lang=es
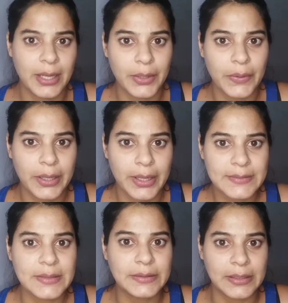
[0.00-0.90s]
creo que
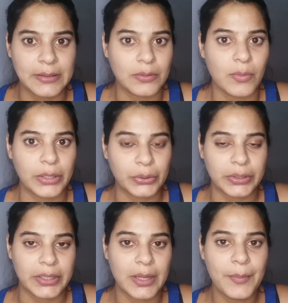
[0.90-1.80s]
es, como las
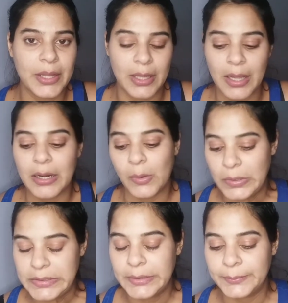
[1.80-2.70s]
tortillas mexicanas, algo
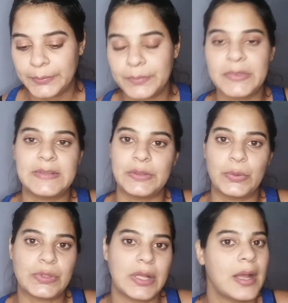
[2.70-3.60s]
así. Y se
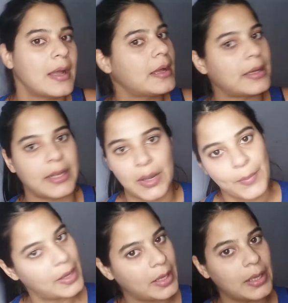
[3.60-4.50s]
usa
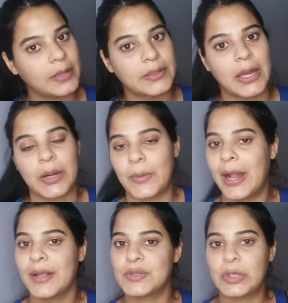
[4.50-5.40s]
crema de
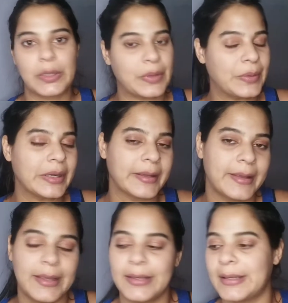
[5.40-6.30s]
garbanzo, crema de
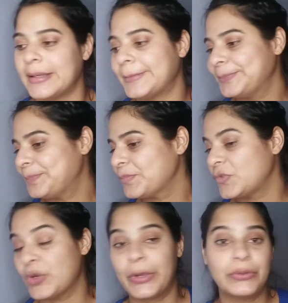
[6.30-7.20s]
berenjena.
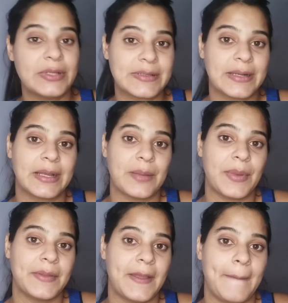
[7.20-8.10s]
Yo voy a utilizar
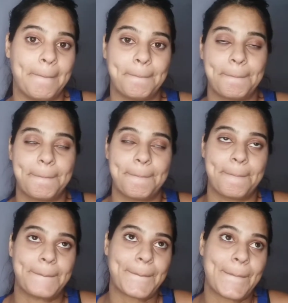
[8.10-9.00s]
crema de em,
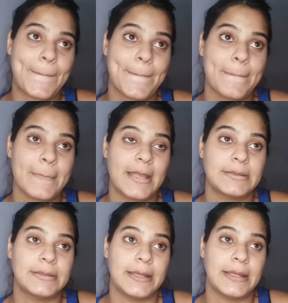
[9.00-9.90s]

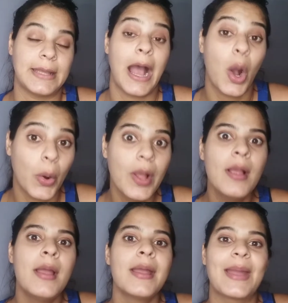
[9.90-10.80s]
de ajo,
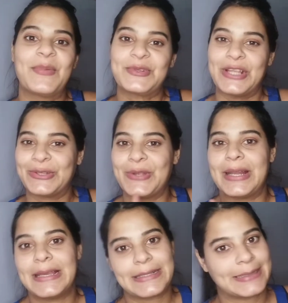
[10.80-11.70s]
que por cierto ya
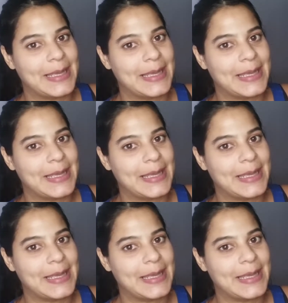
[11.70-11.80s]
la hice,